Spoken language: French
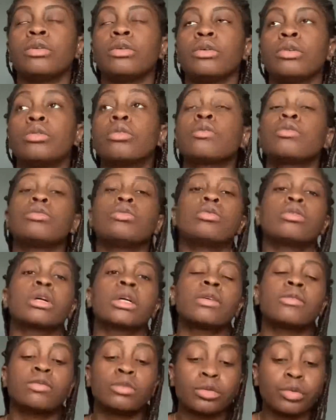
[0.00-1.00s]
donc vous devrez
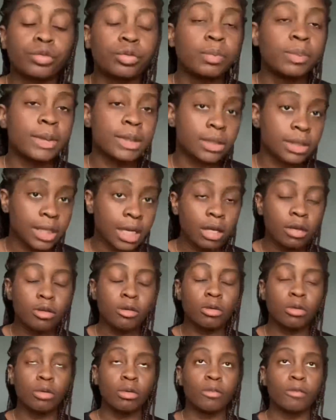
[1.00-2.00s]
vous occuper, ce sera
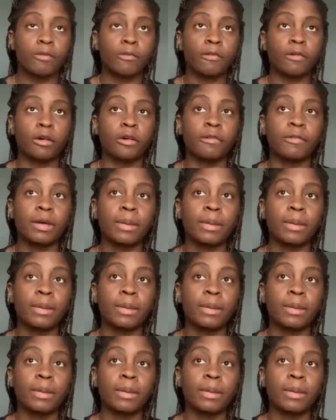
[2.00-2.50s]
le forfait